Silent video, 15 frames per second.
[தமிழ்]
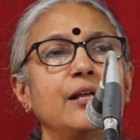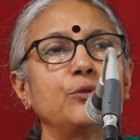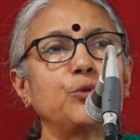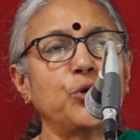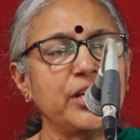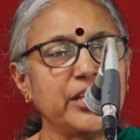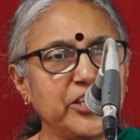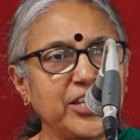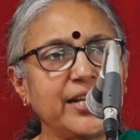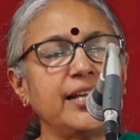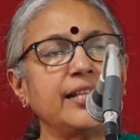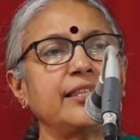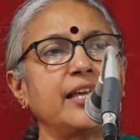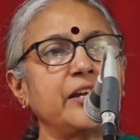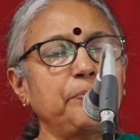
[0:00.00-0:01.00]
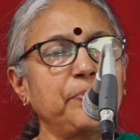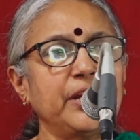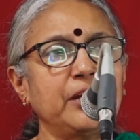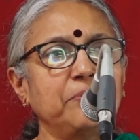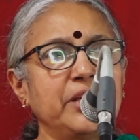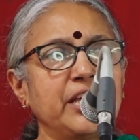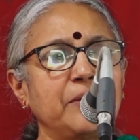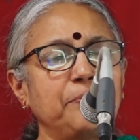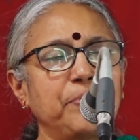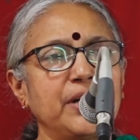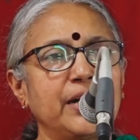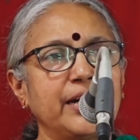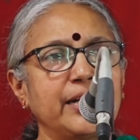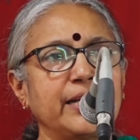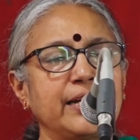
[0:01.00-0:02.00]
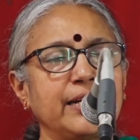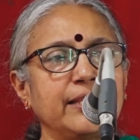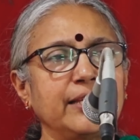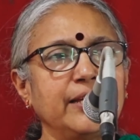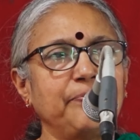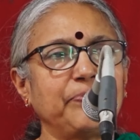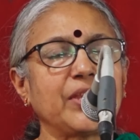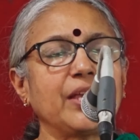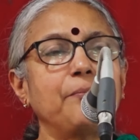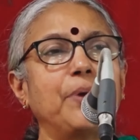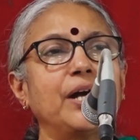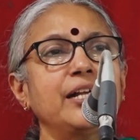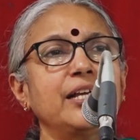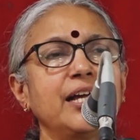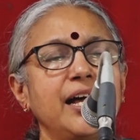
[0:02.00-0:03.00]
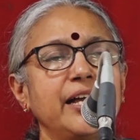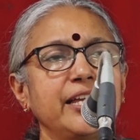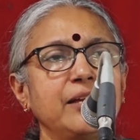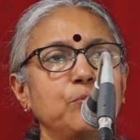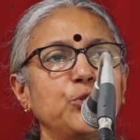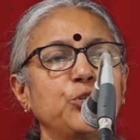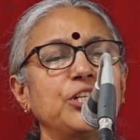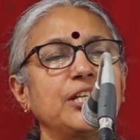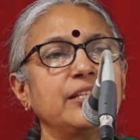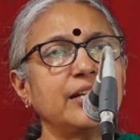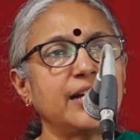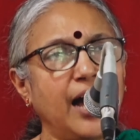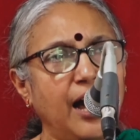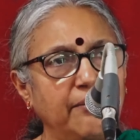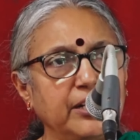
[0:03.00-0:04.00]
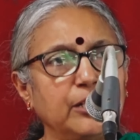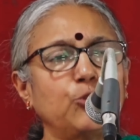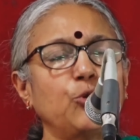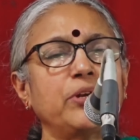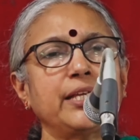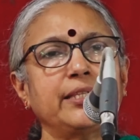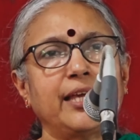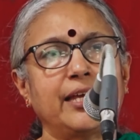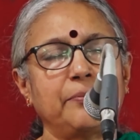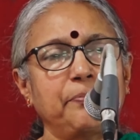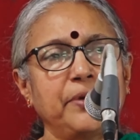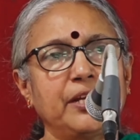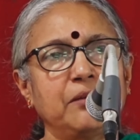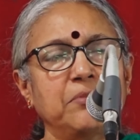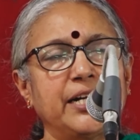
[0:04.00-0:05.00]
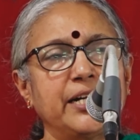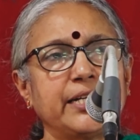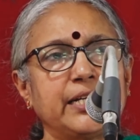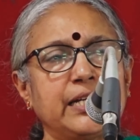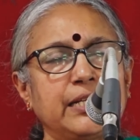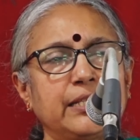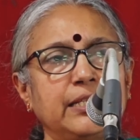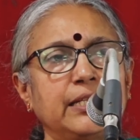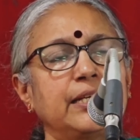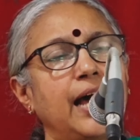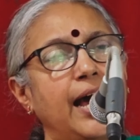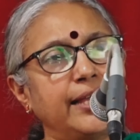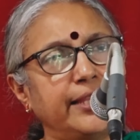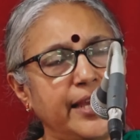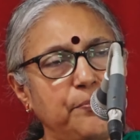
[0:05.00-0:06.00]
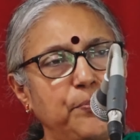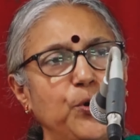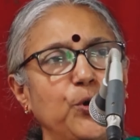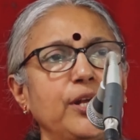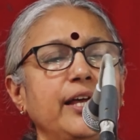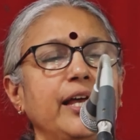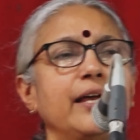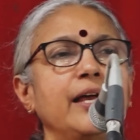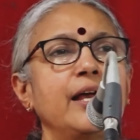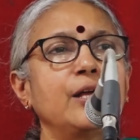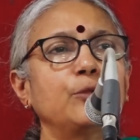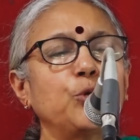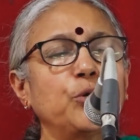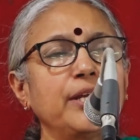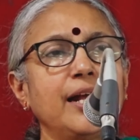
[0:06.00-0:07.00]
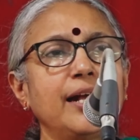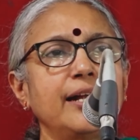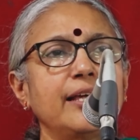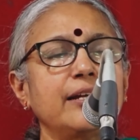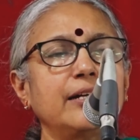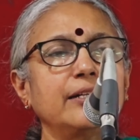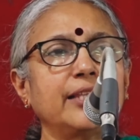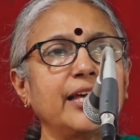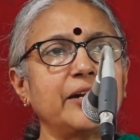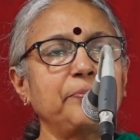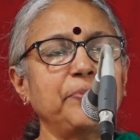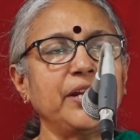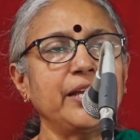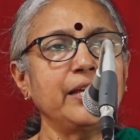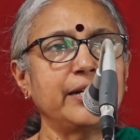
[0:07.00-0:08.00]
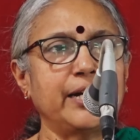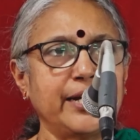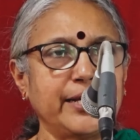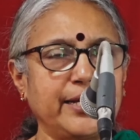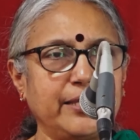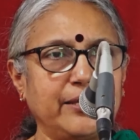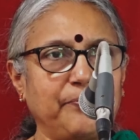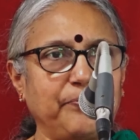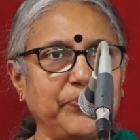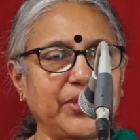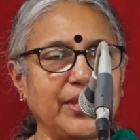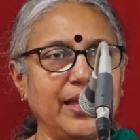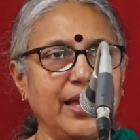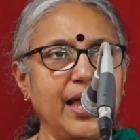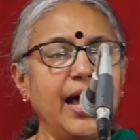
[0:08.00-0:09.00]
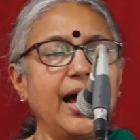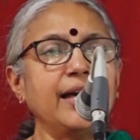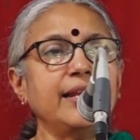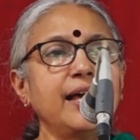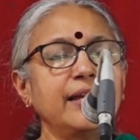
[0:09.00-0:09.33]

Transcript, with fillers: தொழிற்சங்க தரப்பிலும் இறப்பு நடக்கிறது படுகாயமுற்றது காவல்துறை தரப்பிலும் நடக்கிறது அதே போல தொழிலாளர்கள் தரப்பிலேயும் நடக்குது ஆனா